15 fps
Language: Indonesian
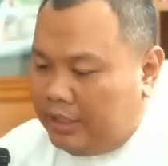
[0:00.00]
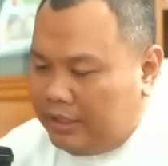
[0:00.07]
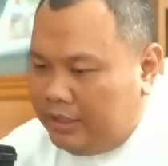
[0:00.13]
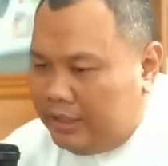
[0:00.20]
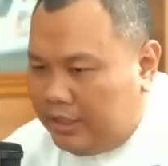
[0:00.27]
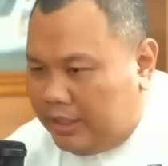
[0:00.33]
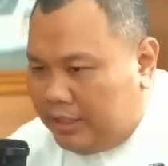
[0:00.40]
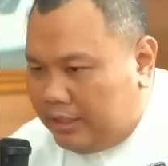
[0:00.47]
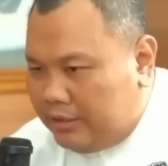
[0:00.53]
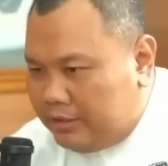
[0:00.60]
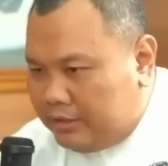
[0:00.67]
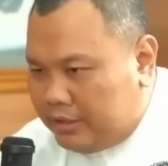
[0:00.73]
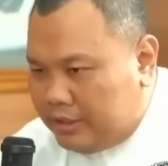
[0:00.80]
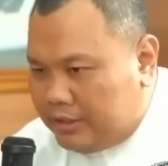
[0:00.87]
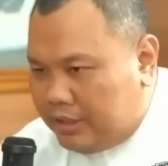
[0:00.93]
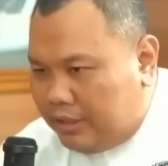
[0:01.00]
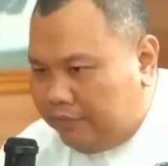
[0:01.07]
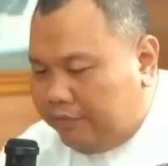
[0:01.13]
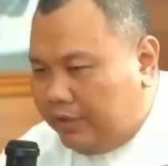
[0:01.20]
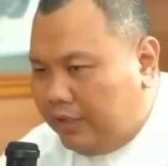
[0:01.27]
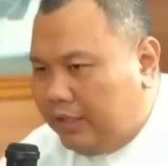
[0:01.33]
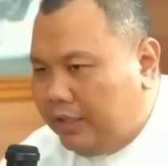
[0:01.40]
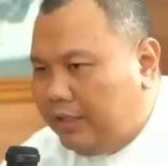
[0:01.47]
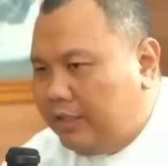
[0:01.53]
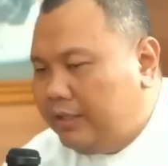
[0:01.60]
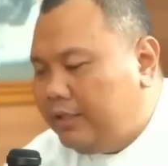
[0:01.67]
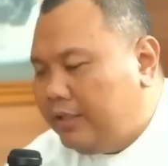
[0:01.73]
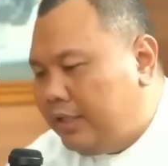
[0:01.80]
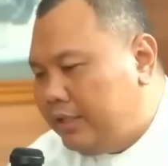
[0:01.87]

ada reshuffle,